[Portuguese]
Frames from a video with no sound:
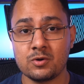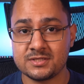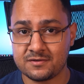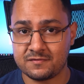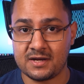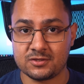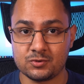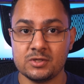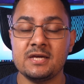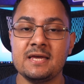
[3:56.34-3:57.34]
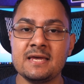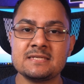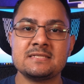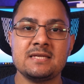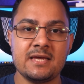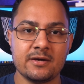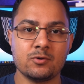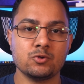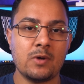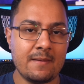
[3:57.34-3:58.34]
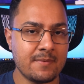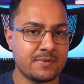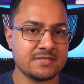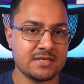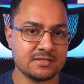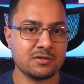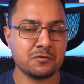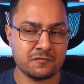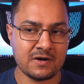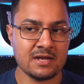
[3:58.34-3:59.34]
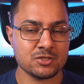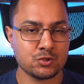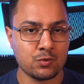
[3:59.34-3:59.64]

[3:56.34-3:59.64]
coisa é fato: esse erro do app apresentando falhas